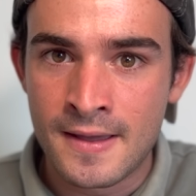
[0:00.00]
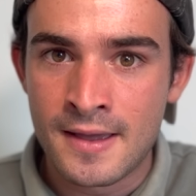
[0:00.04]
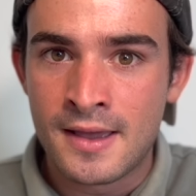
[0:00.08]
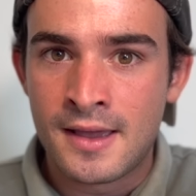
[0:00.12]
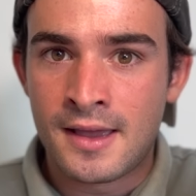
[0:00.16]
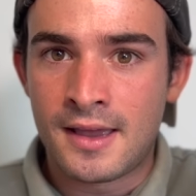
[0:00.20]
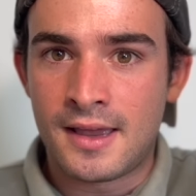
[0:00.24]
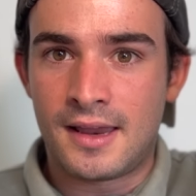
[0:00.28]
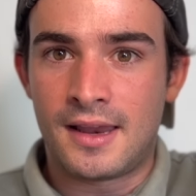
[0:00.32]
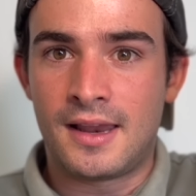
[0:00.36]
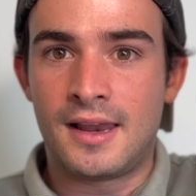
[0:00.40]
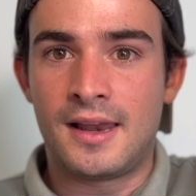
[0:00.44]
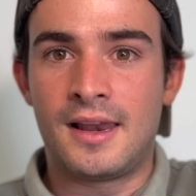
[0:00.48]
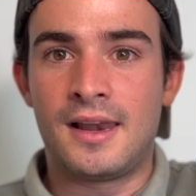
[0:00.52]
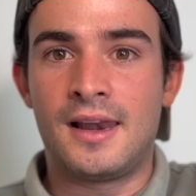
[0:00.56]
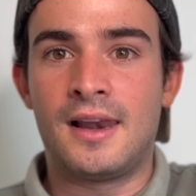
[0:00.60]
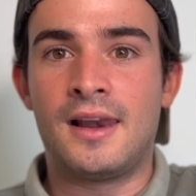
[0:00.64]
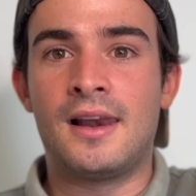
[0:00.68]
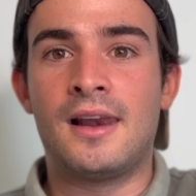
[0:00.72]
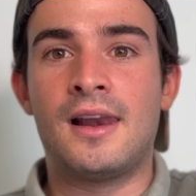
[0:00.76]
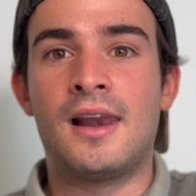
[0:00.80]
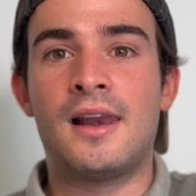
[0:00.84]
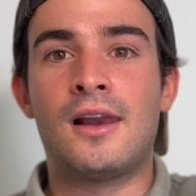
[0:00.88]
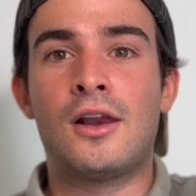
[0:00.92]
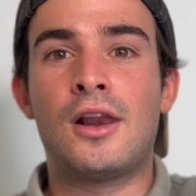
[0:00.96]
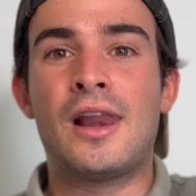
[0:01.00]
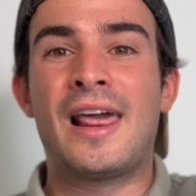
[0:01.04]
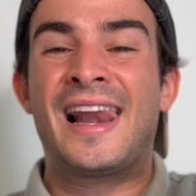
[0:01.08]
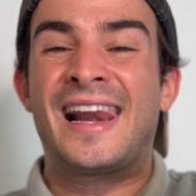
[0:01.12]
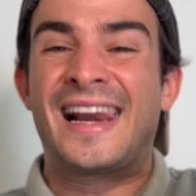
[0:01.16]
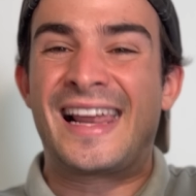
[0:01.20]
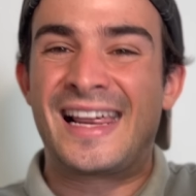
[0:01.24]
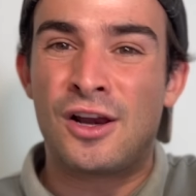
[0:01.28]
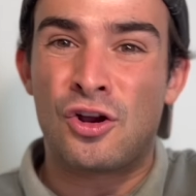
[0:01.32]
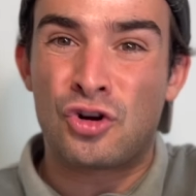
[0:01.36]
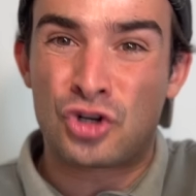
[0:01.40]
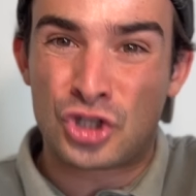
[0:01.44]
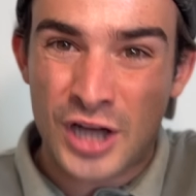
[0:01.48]

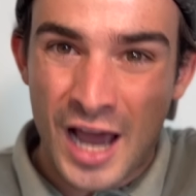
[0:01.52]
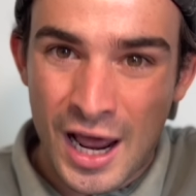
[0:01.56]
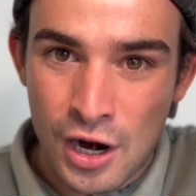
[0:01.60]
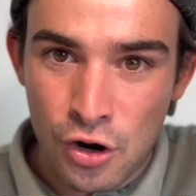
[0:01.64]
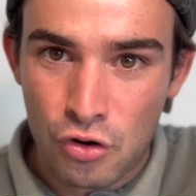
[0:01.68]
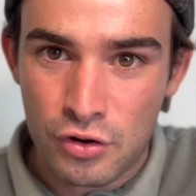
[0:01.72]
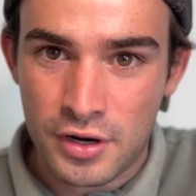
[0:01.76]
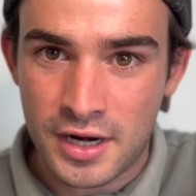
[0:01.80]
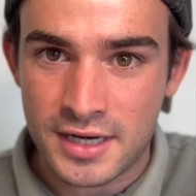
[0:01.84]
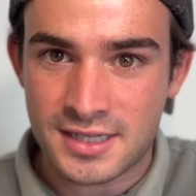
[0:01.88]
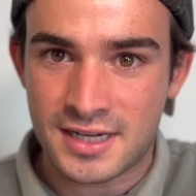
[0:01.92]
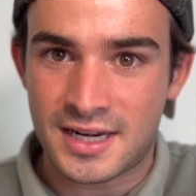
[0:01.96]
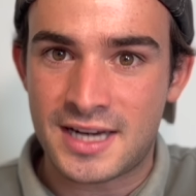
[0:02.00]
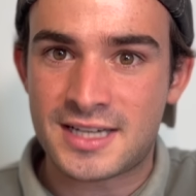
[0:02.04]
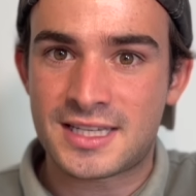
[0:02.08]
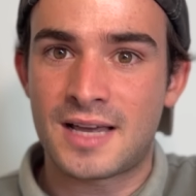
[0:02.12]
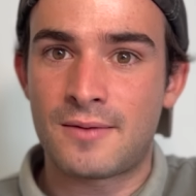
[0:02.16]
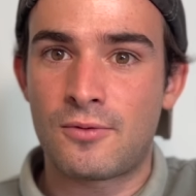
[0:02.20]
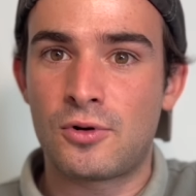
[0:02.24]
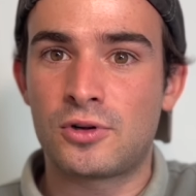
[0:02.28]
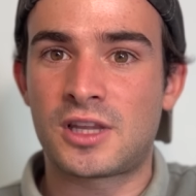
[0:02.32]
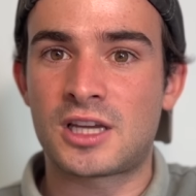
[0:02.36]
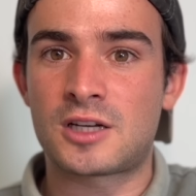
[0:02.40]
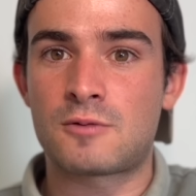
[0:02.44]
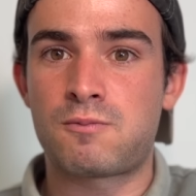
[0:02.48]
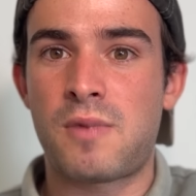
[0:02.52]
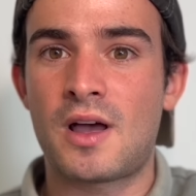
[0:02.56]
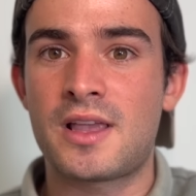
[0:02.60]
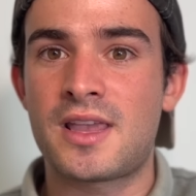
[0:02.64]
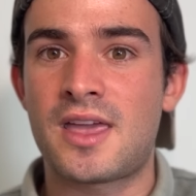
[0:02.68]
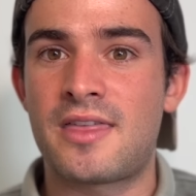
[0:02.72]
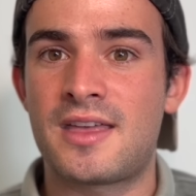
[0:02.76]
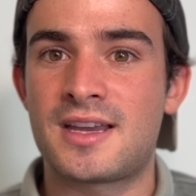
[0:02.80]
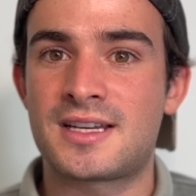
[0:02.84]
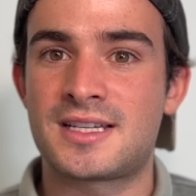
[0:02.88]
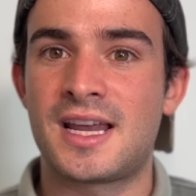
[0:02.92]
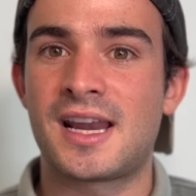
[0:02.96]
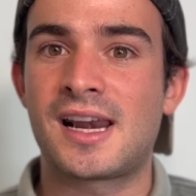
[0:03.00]
los galones en esta Vuelta a España
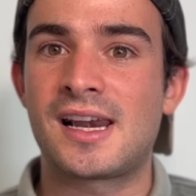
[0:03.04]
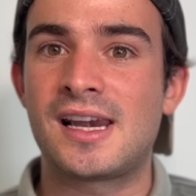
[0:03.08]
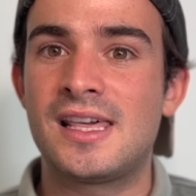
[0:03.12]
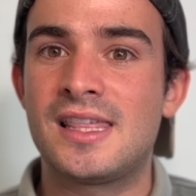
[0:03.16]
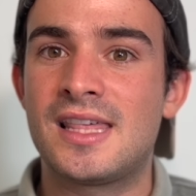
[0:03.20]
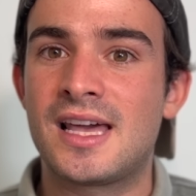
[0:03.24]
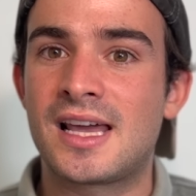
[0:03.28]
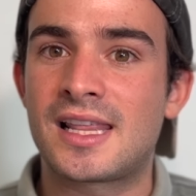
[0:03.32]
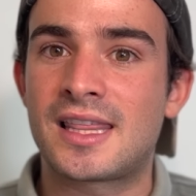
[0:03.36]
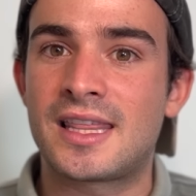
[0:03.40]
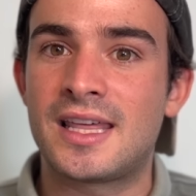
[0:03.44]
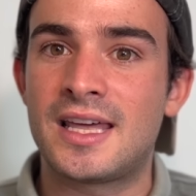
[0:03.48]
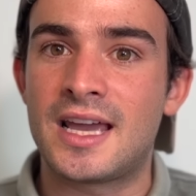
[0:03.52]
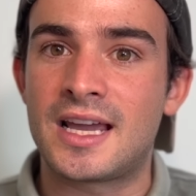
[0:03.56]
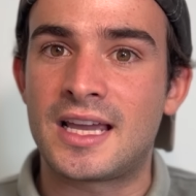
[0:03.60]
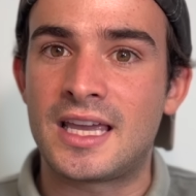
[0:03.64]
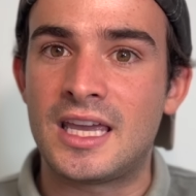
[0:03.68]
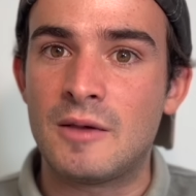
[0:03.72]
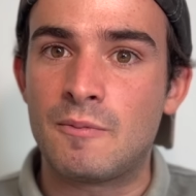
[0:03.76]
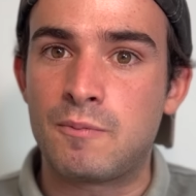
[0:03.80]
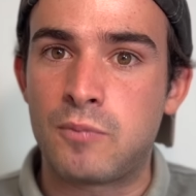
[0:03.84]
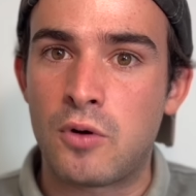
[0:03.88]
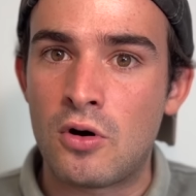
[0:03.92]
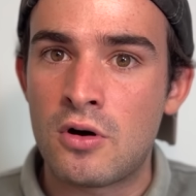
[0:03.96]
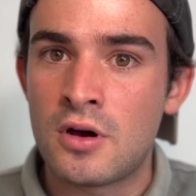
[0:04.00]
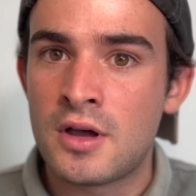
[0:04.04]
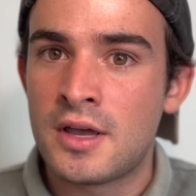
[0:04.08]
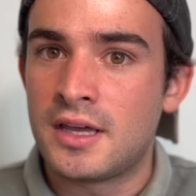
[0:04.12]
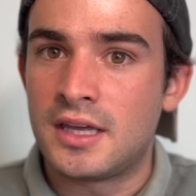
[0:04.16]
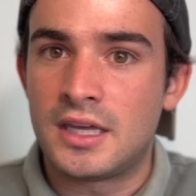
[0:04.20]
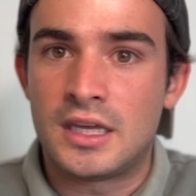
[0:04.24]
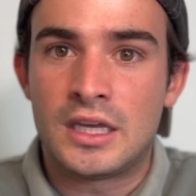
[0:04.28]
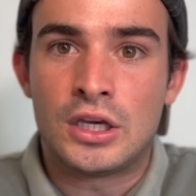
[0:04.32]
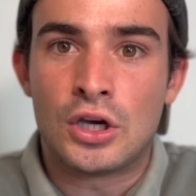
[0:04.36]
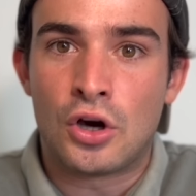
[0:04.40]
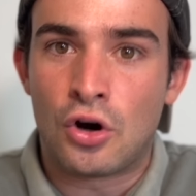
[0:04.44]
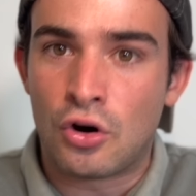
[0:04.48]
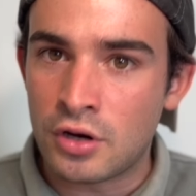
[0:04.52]
de ser líder de equipo
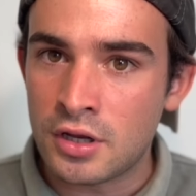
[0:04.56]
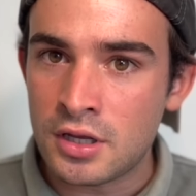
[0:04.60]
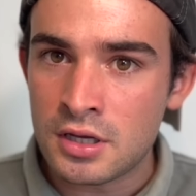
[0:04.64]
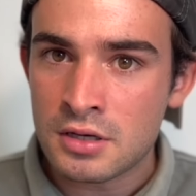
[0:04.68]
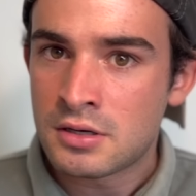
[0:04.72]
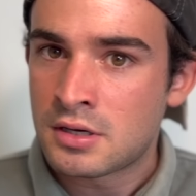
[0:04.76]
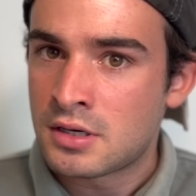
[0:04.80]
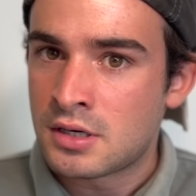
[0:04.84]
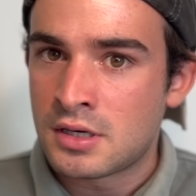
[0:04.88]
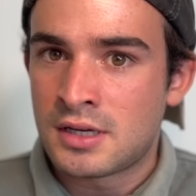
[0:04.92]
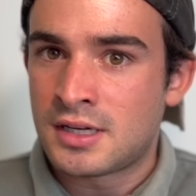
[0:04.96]
y hoy